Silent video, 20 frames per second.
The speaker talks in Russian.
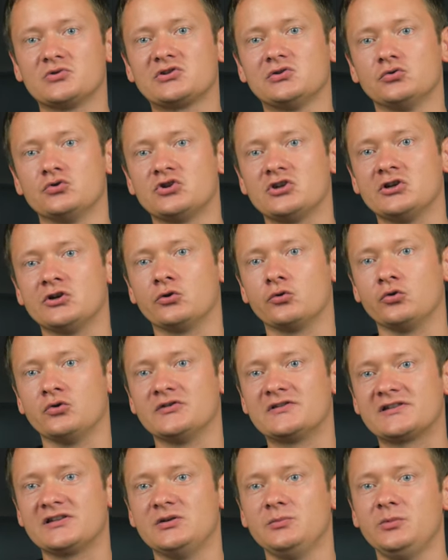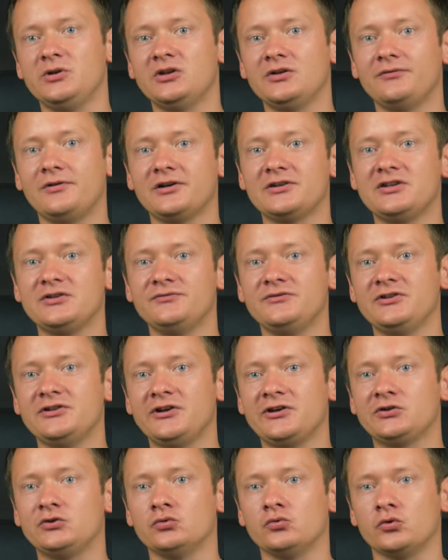случае кроется именно в Active
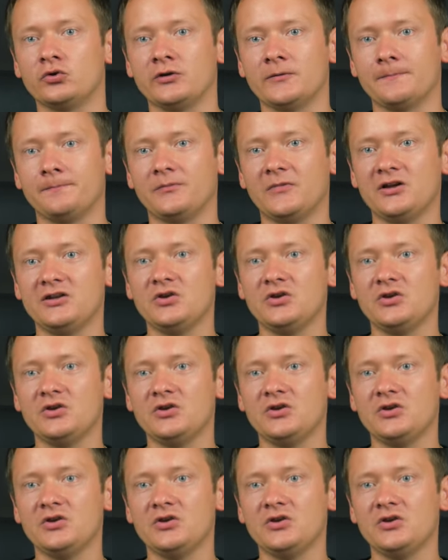Directory, а